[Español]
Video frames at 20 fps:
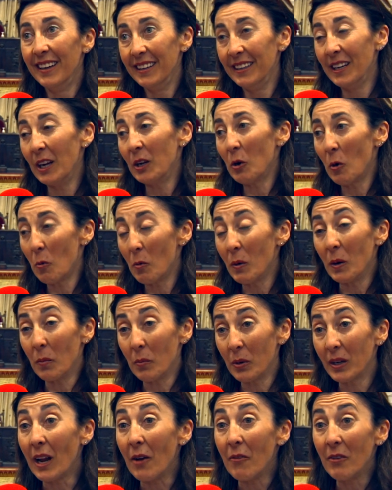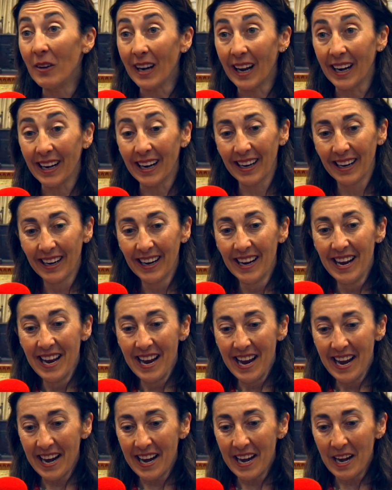Y eso, bueno, pues al final es,
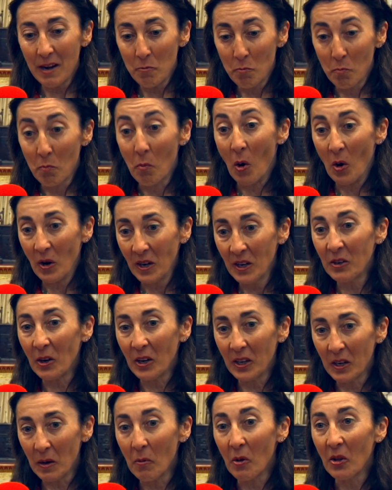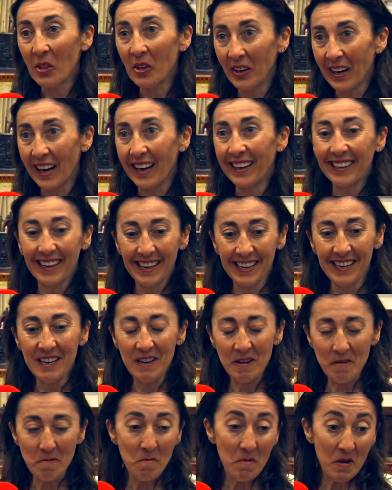bonito, es emocionante
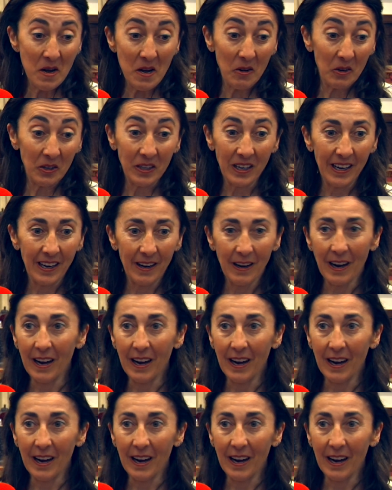y, no sé.